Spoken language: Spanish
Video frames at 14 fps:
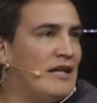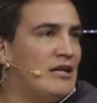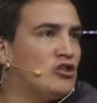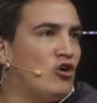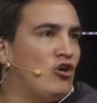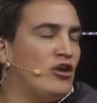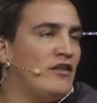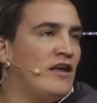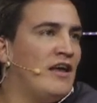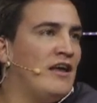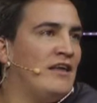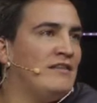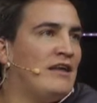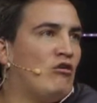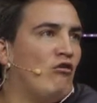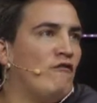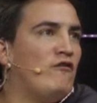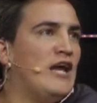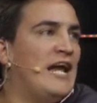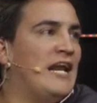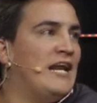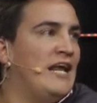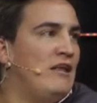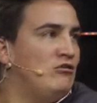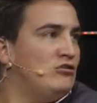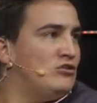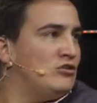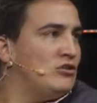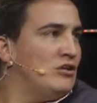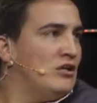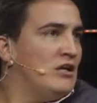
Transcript: el error de, de confiar en ellos